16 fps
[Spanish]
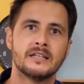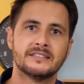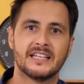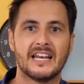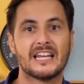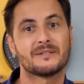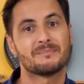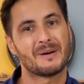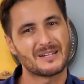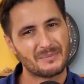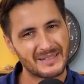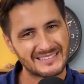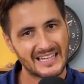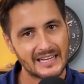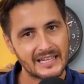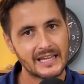Tienes más
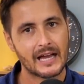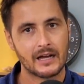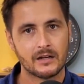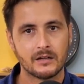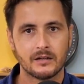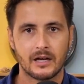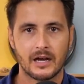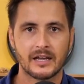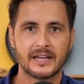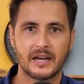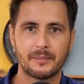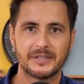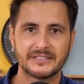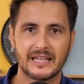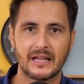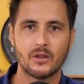batería, ha
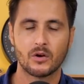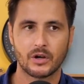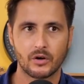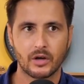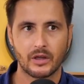incrementado creo